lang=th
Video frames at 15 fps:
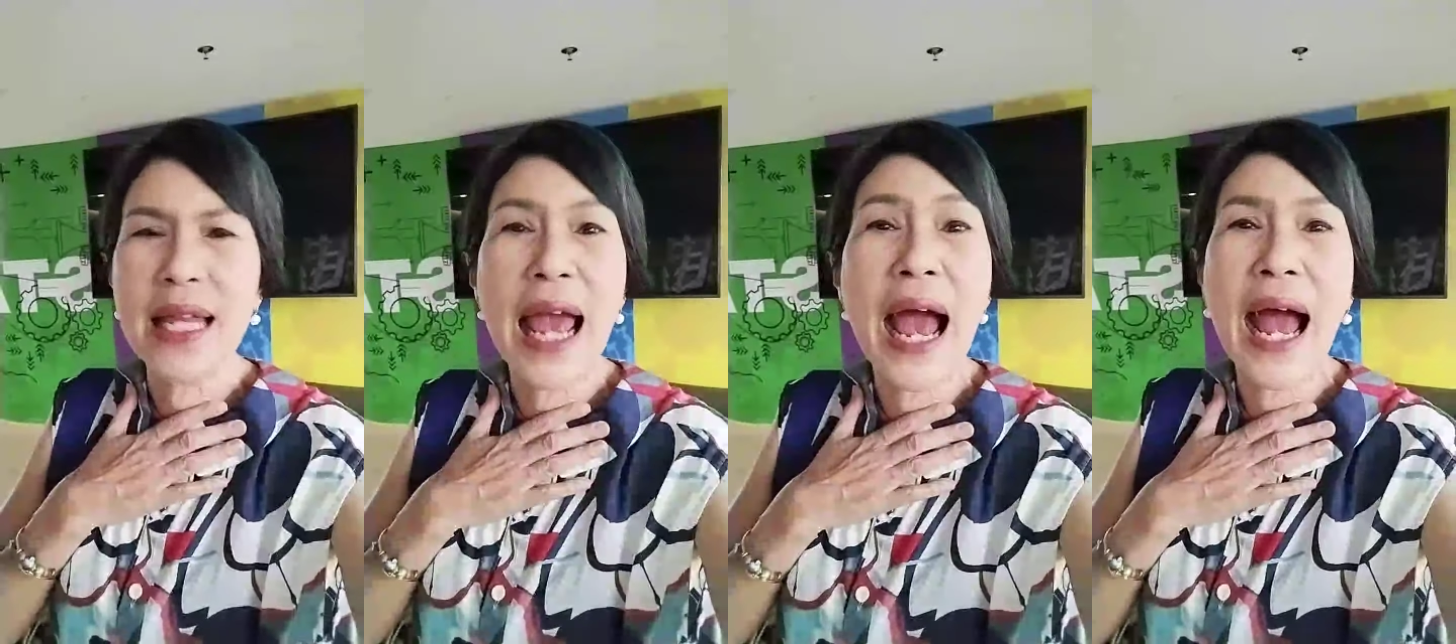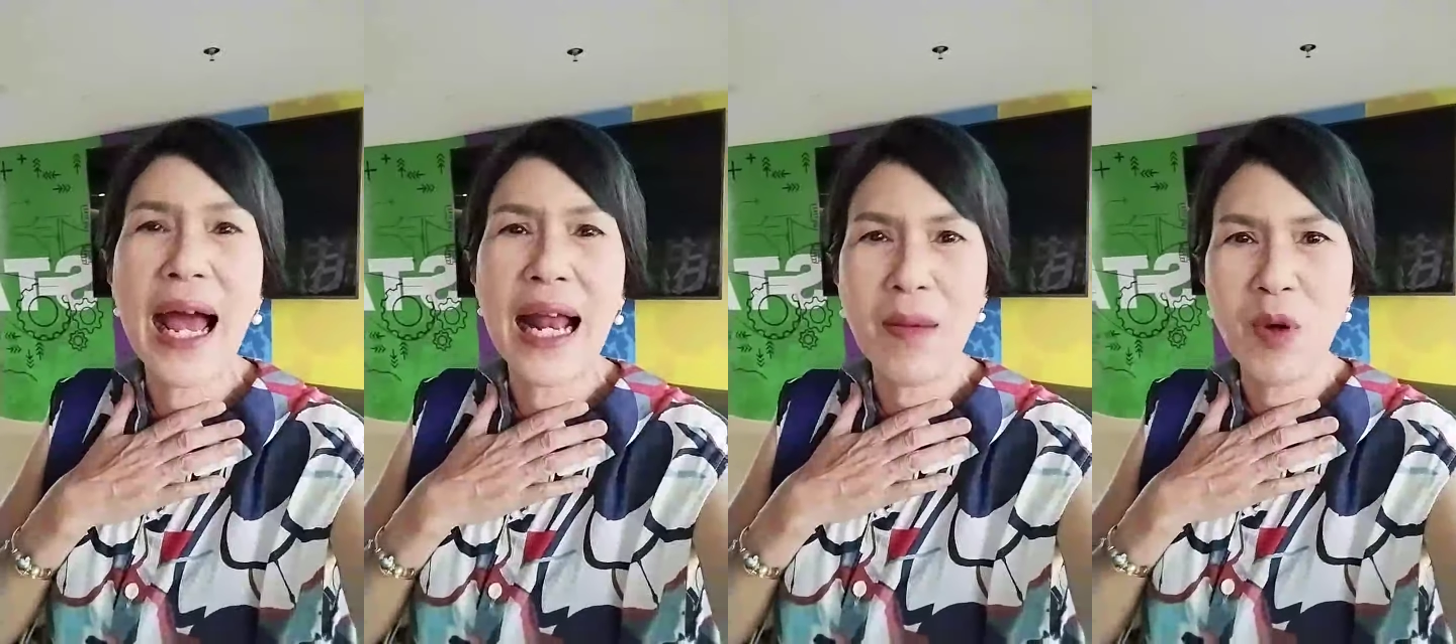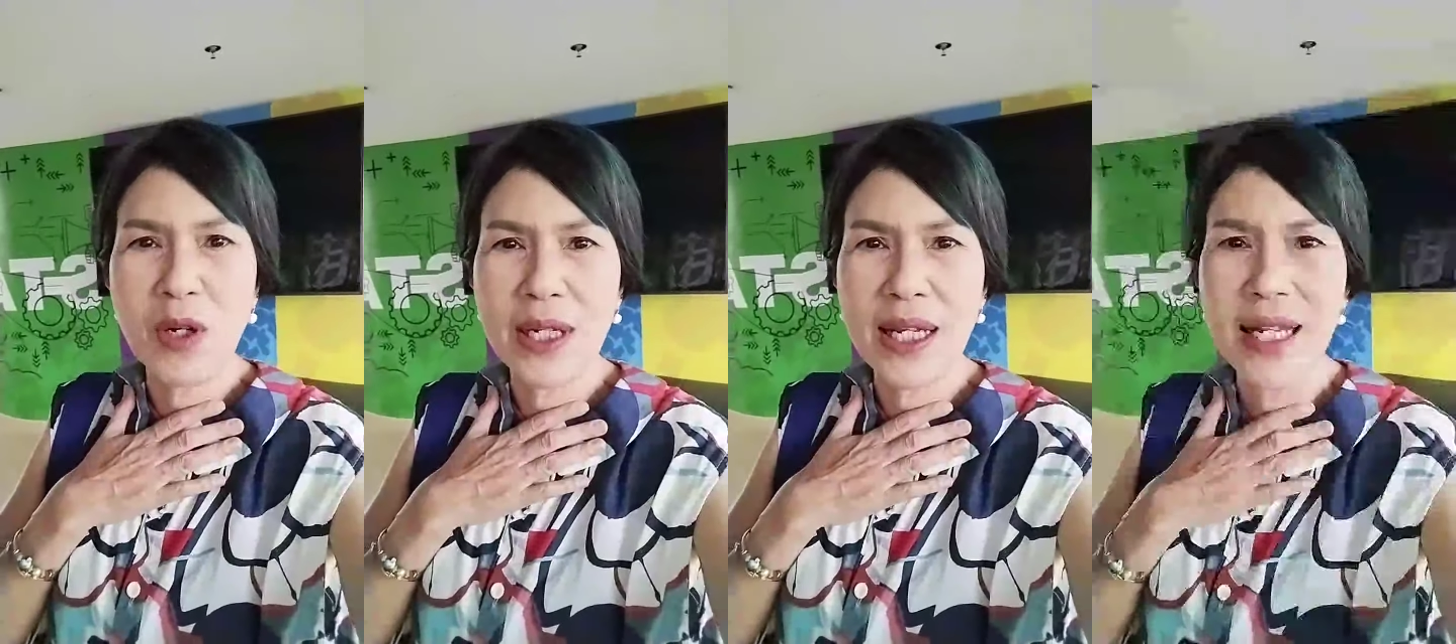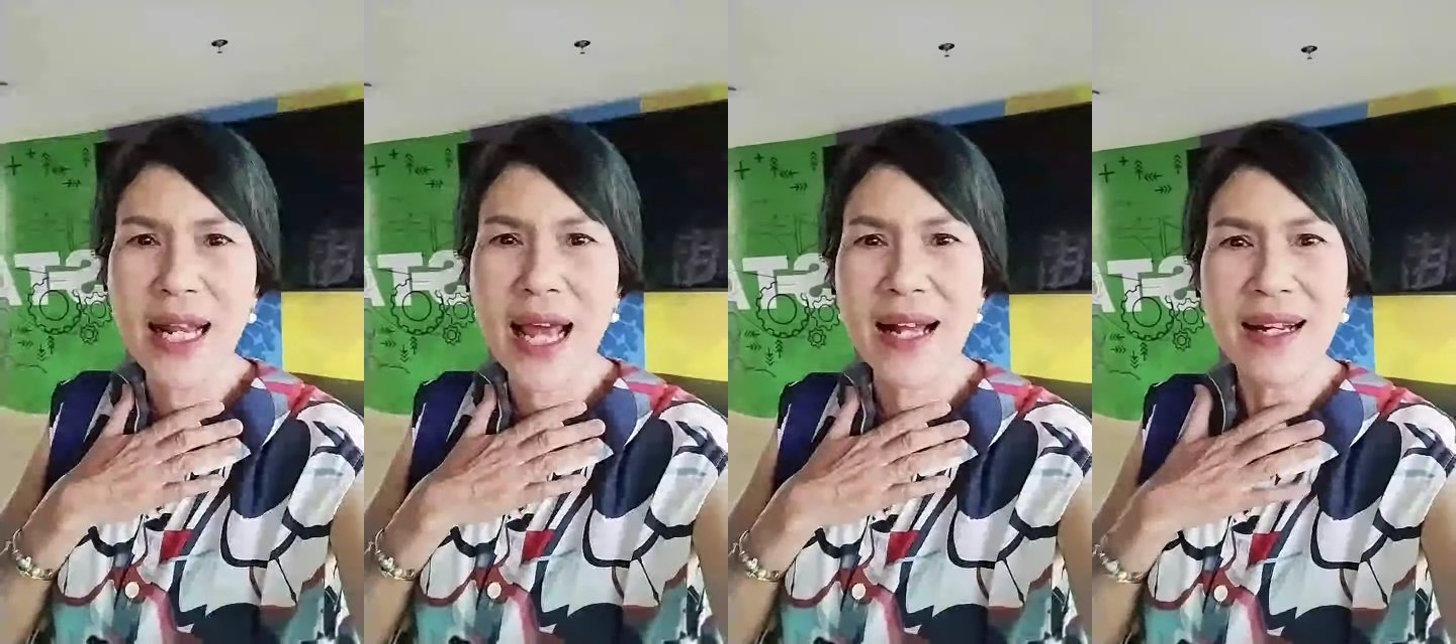ยาอะไรพวก
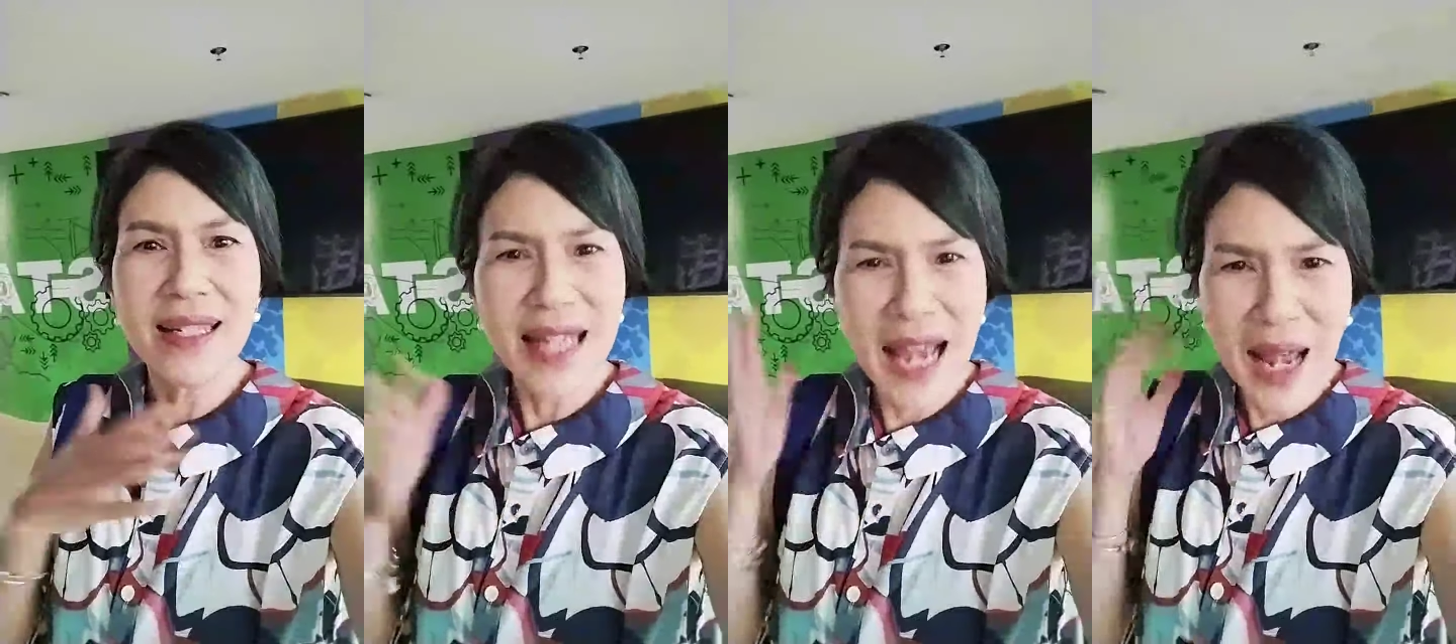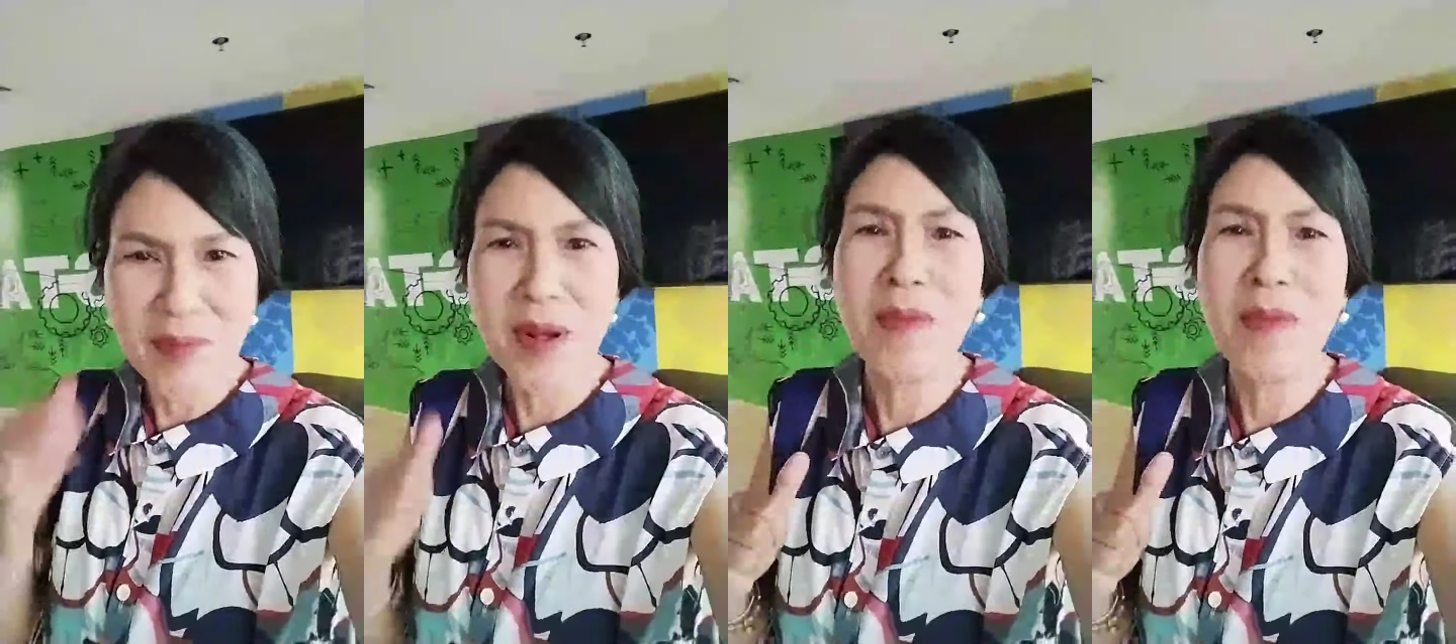นี้นะก็ทาน